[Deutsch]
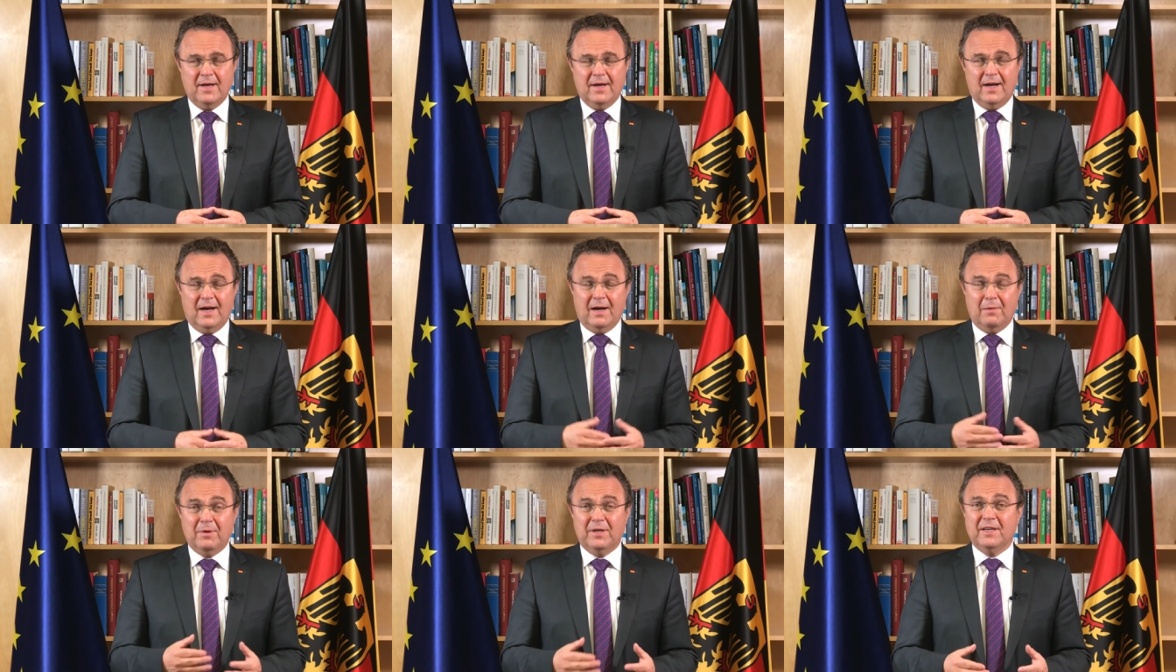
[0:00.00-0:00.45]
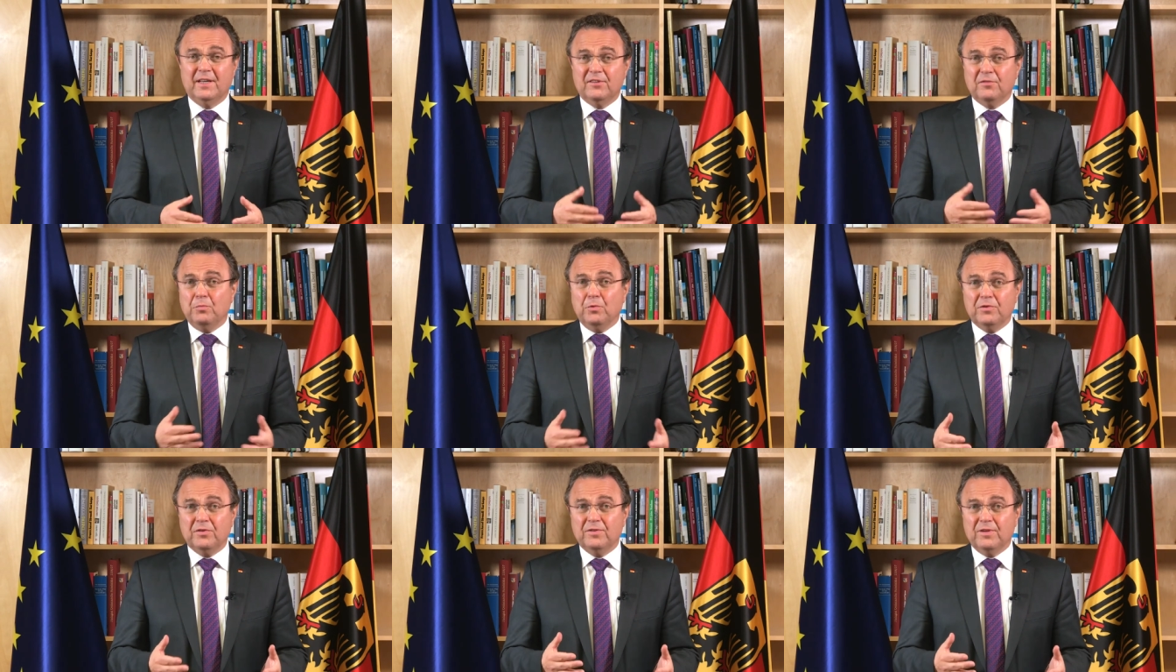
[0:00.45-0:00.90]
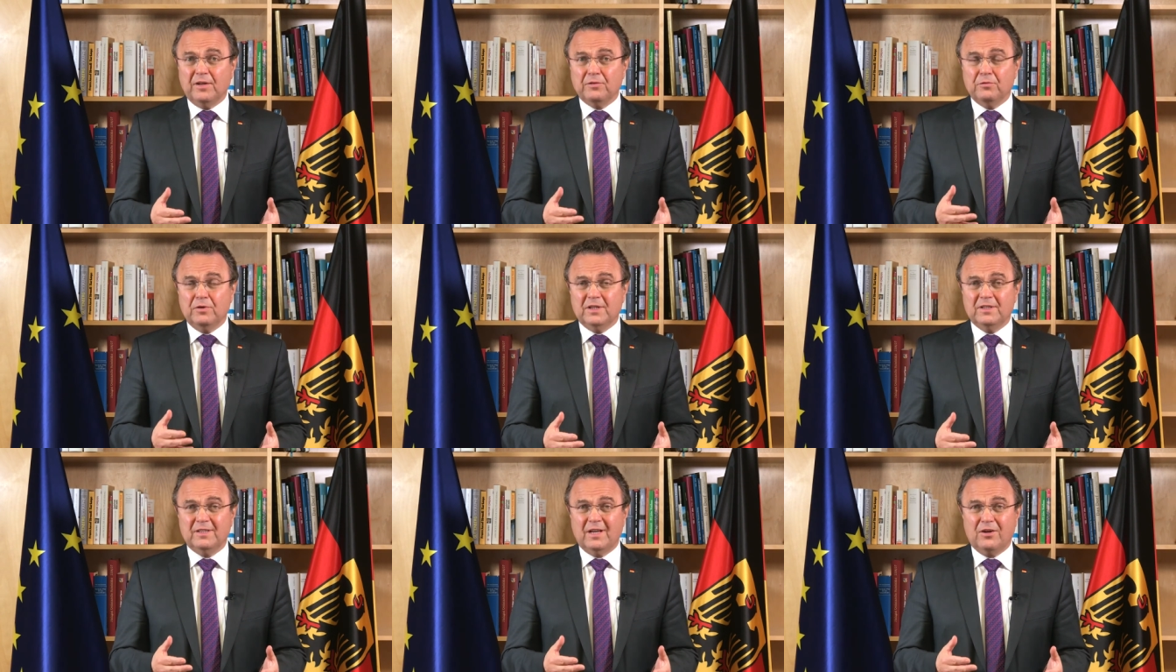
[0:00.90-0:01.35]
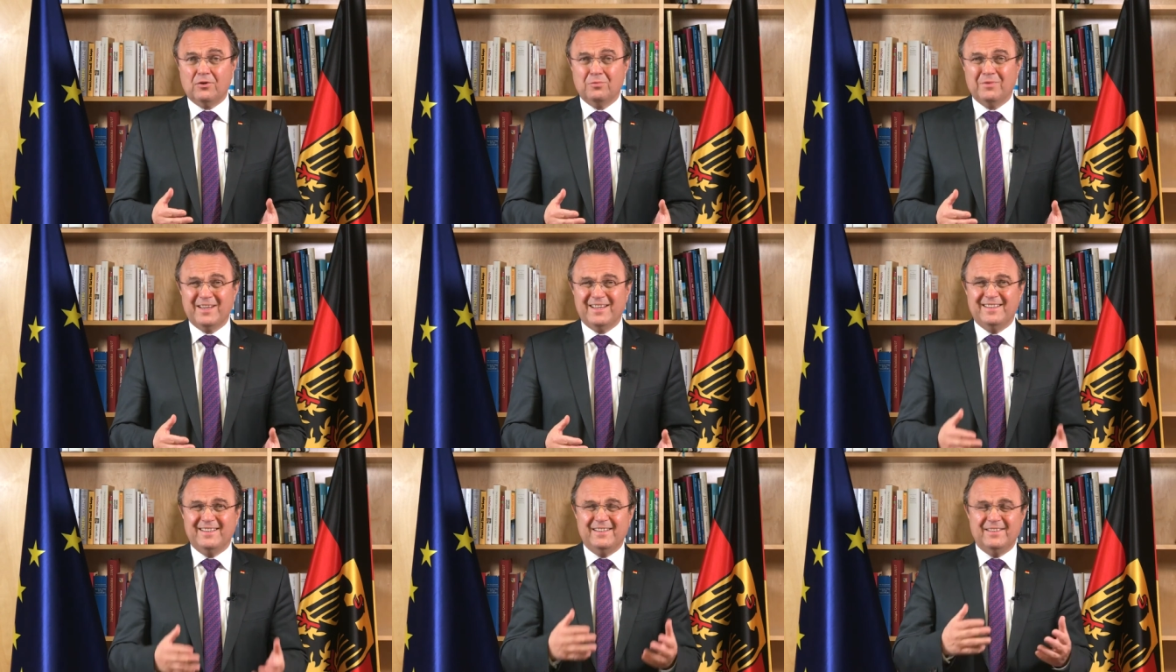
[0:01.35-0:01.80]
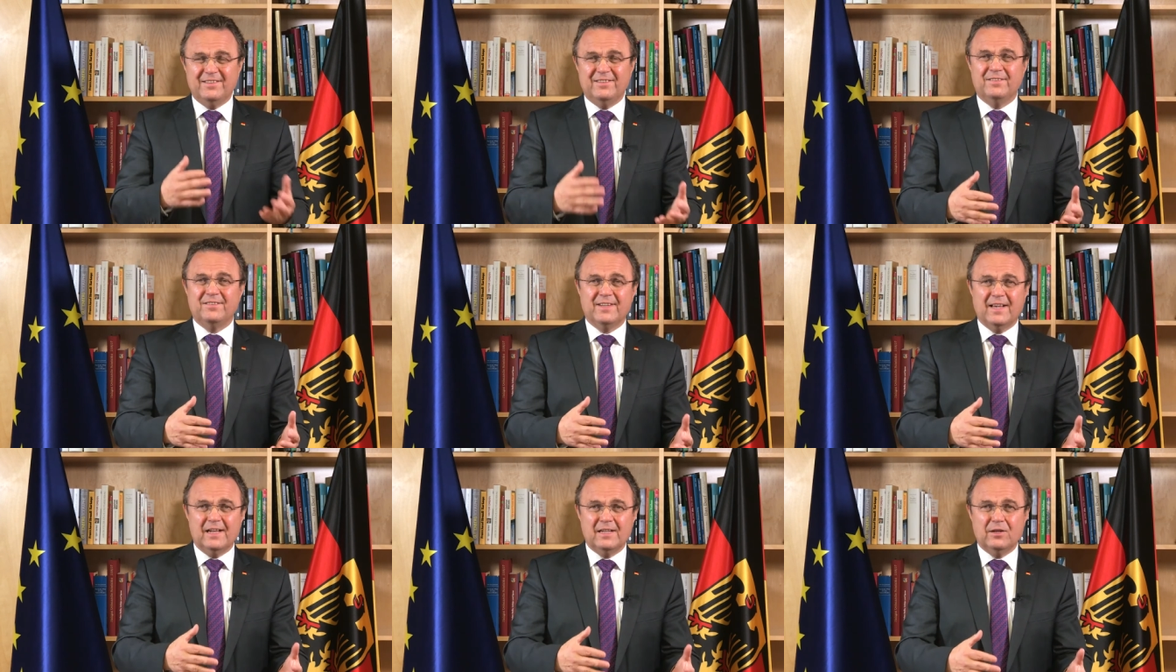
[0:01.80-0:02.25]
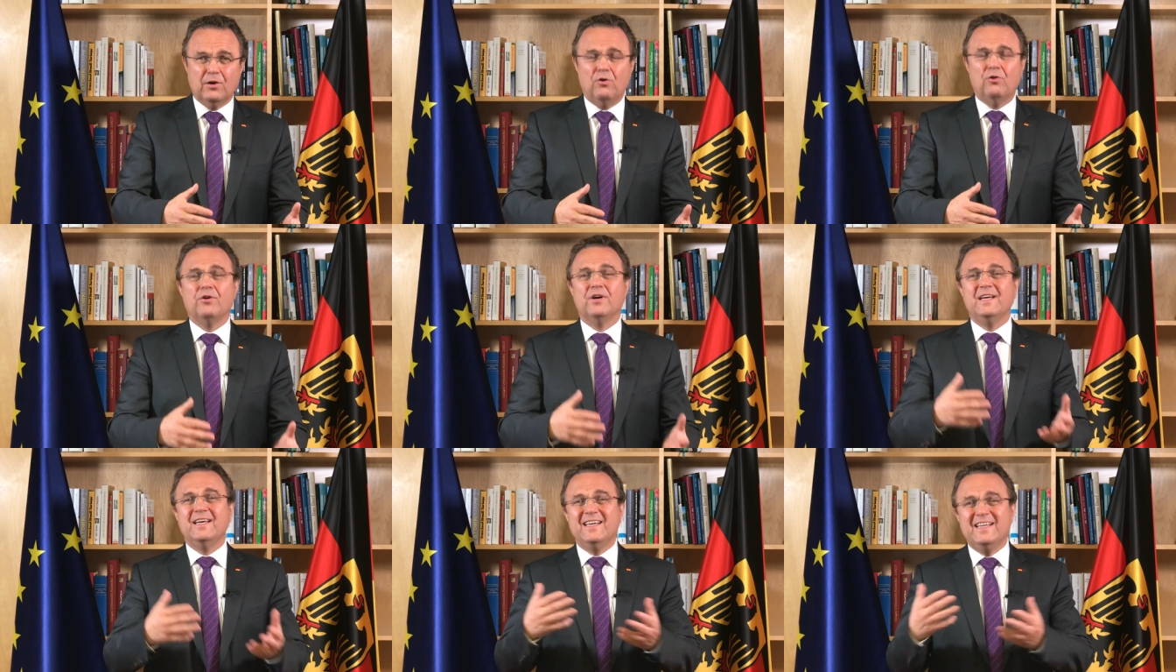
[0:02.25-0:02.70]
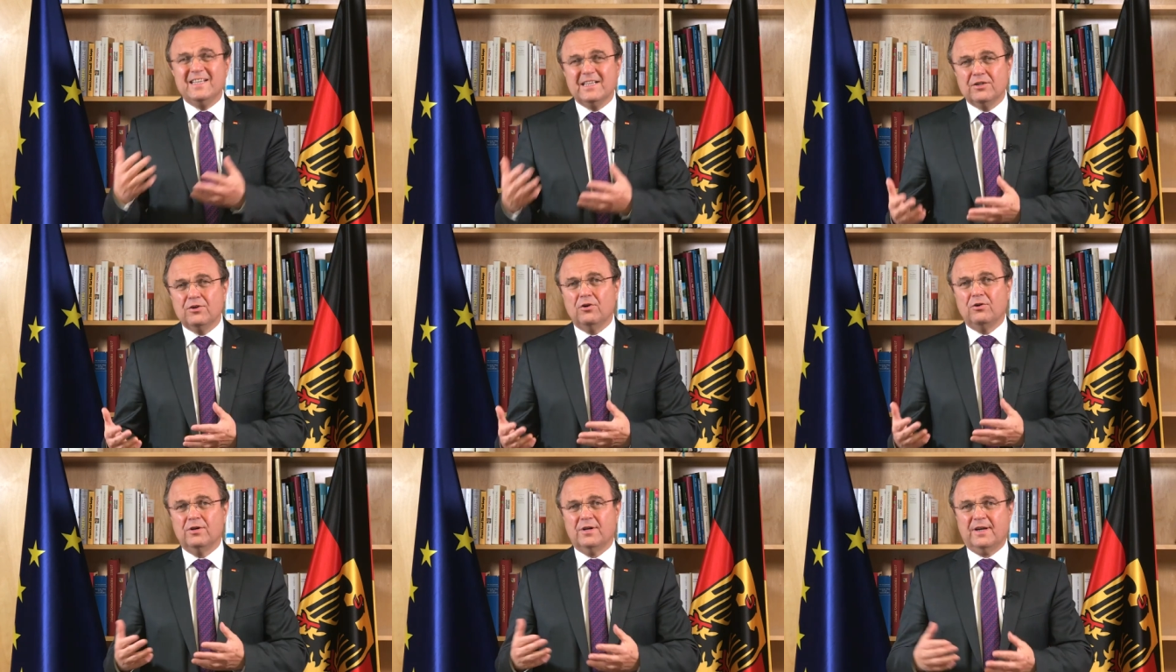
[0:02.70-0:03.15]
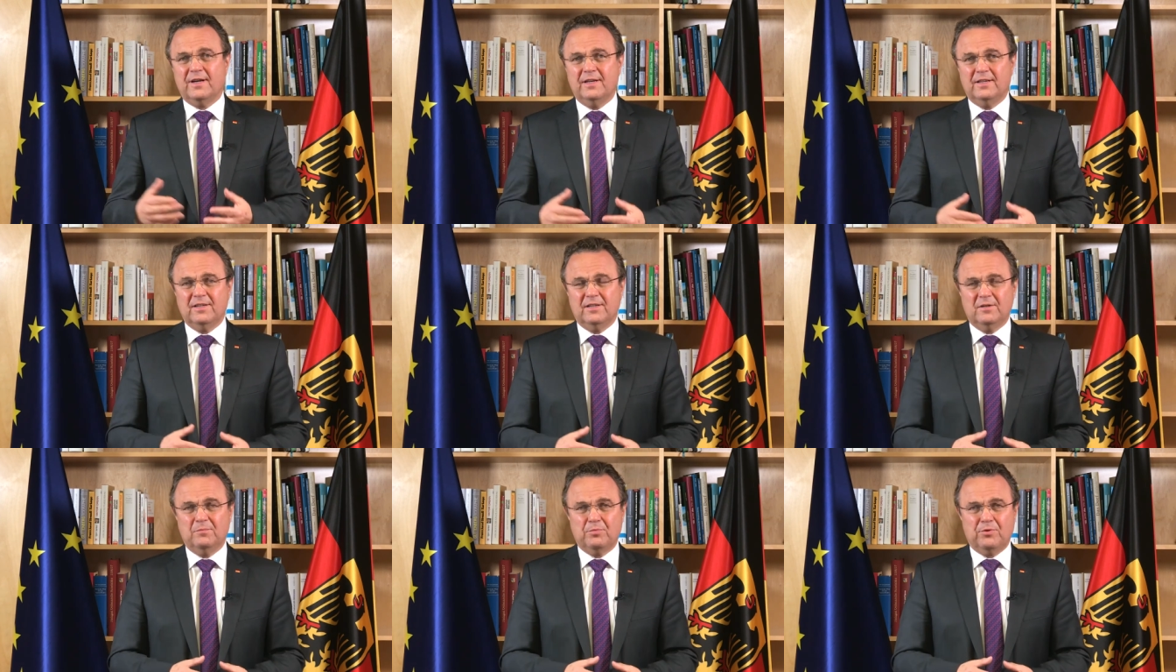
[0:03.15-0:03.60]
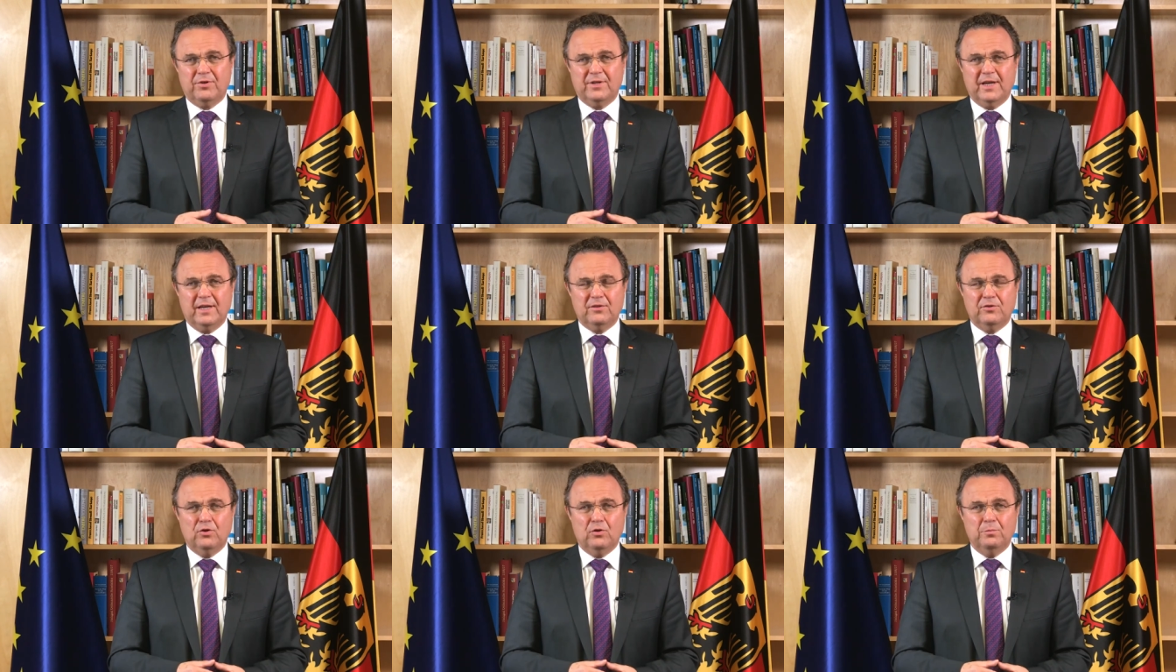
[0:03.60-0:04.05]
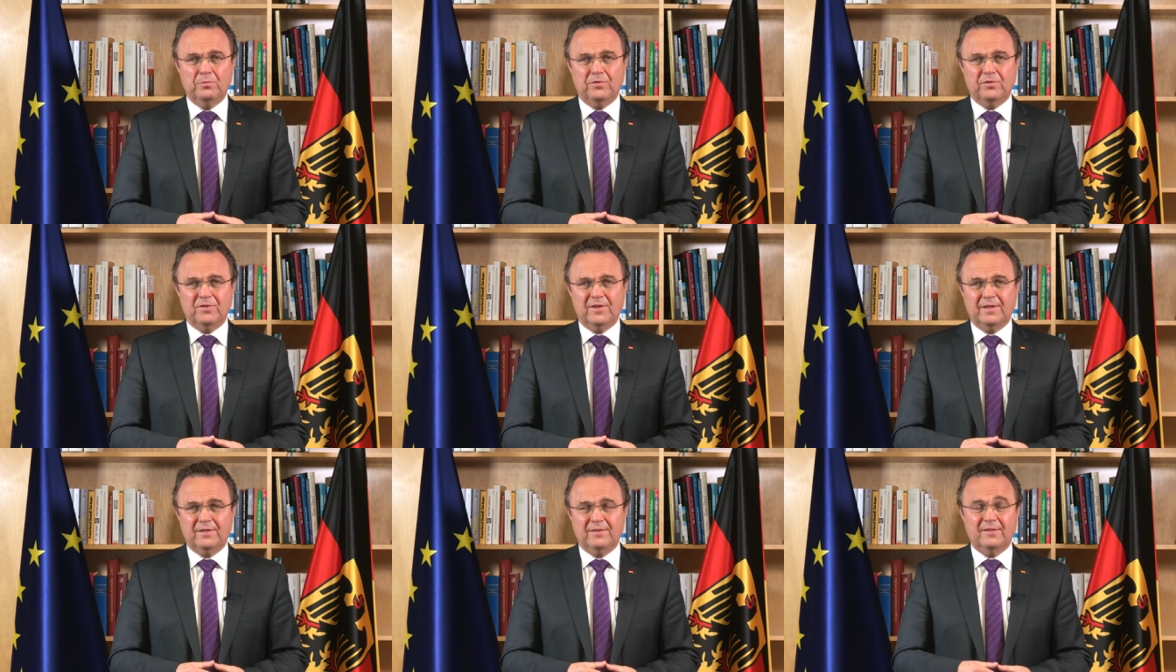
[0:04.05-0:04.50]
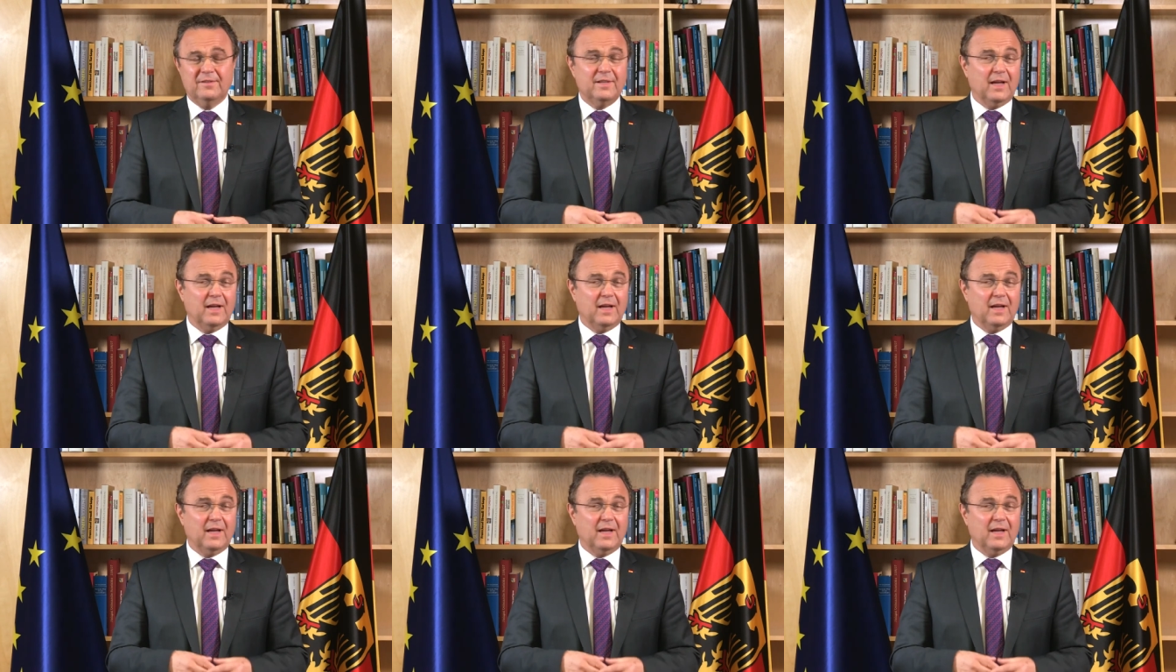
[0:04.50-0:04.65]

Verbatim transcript: Aber jetzt muss es natürlich darum gehen, dieses Geld auch in konkrete Projekte umzusetzen.